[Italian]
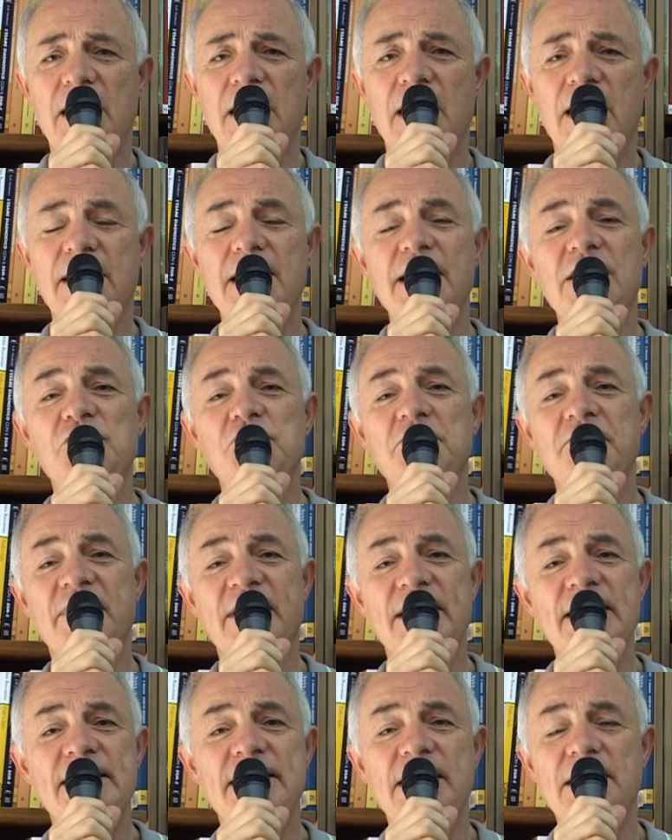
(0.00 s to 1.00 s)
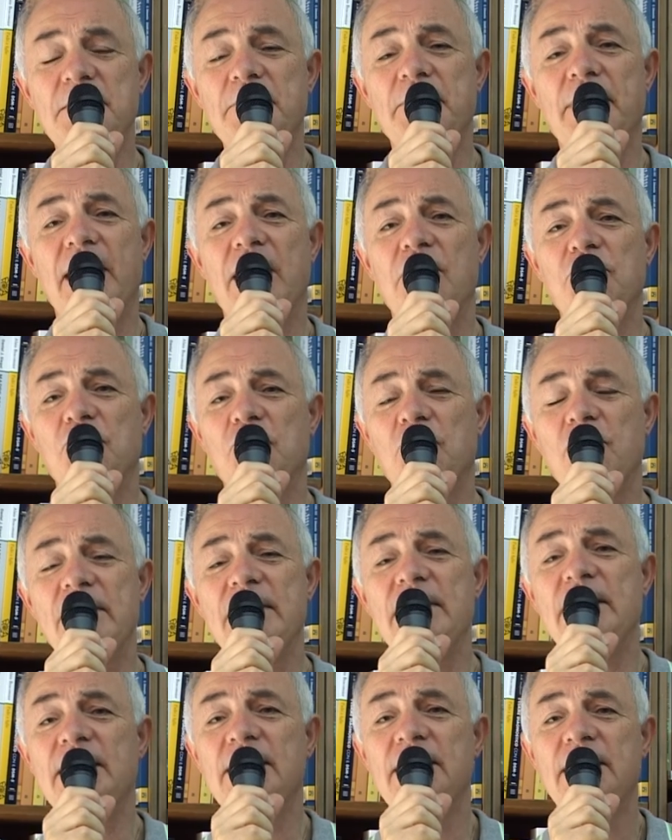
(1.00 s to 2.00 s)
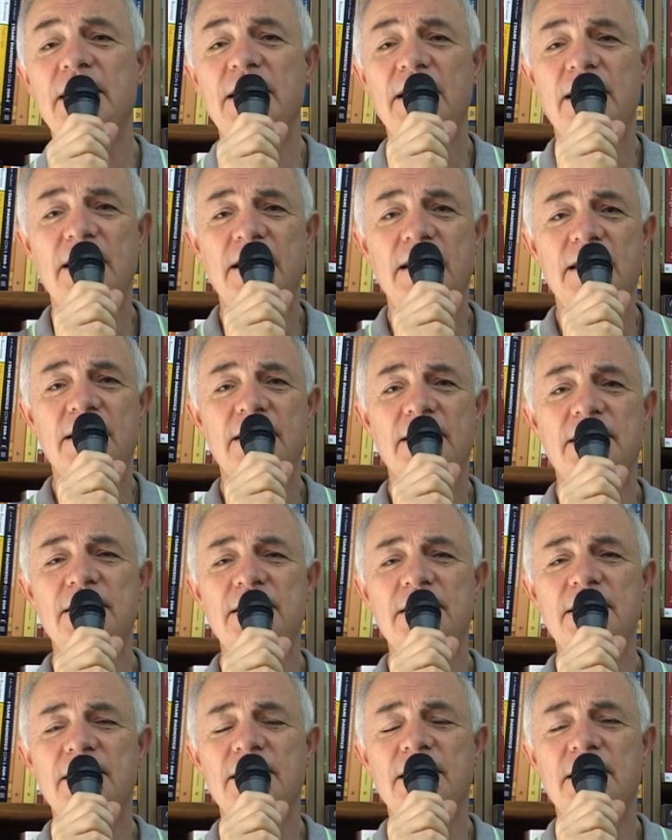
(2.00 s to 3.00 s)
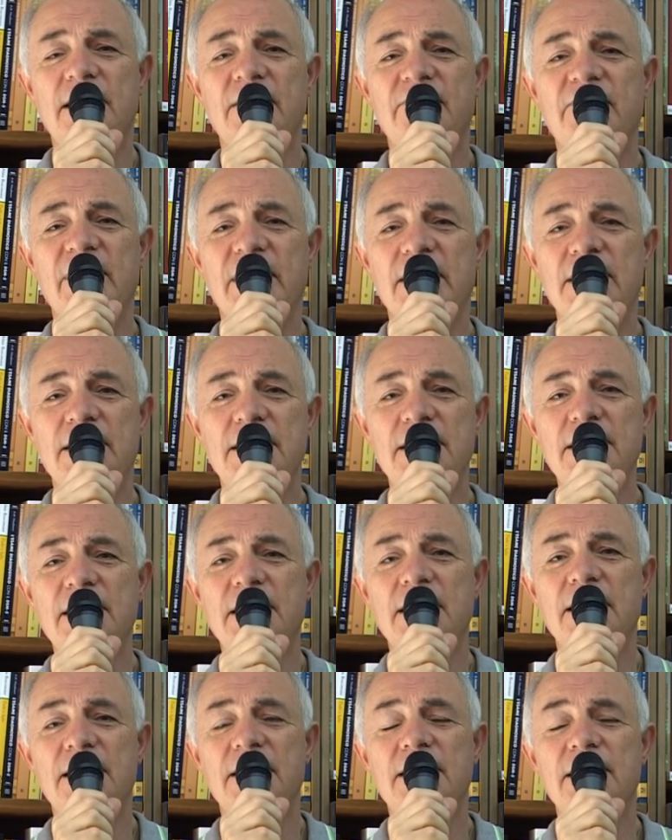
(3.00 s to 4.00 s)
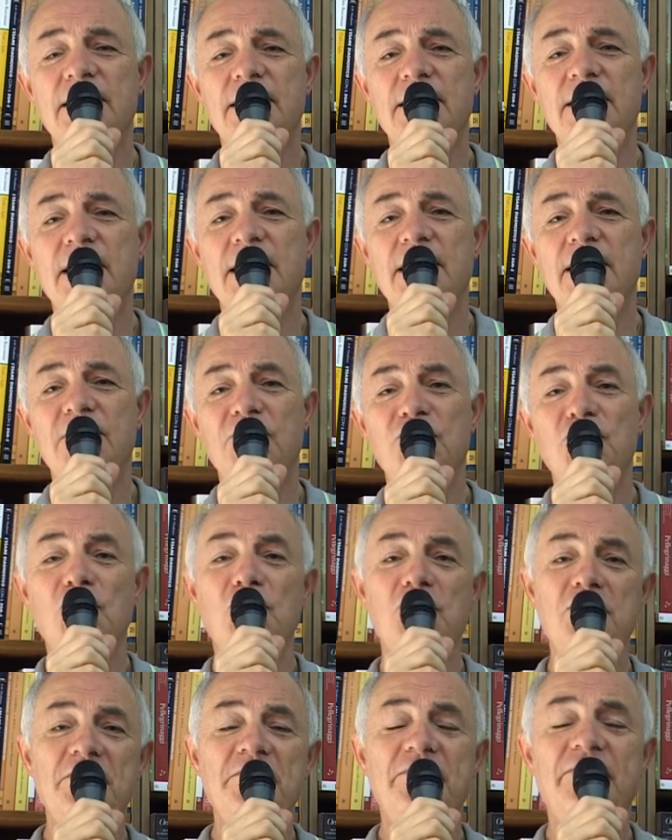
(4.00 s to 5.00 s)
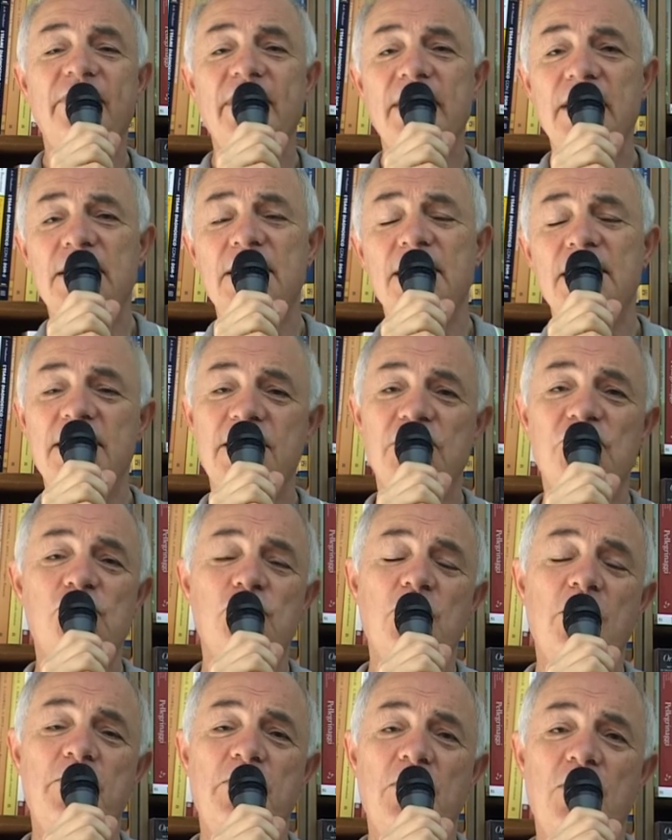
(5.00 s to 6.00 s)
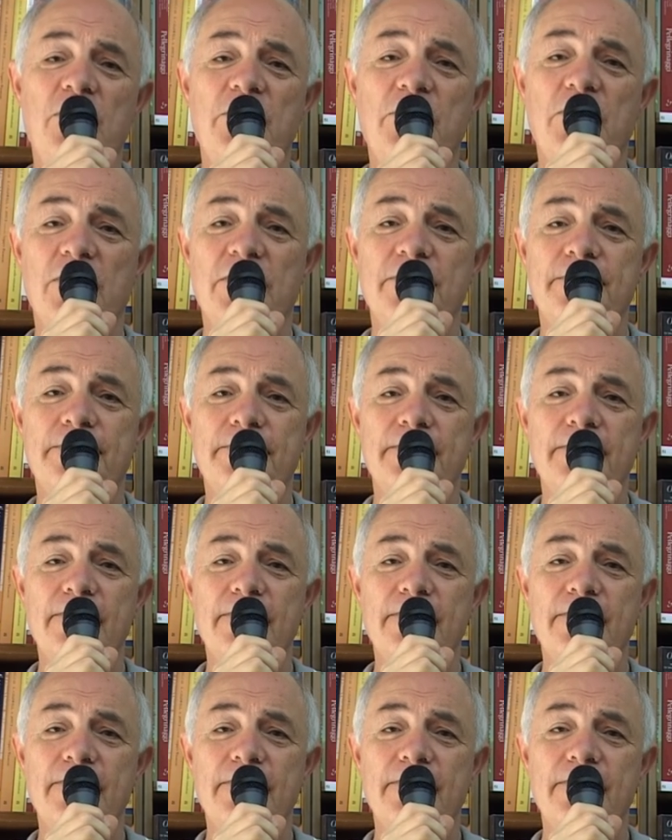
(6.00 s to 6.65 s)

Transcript: Ed è la sofferenza di Paolo, quella di avvertire la non fede del suo popolo.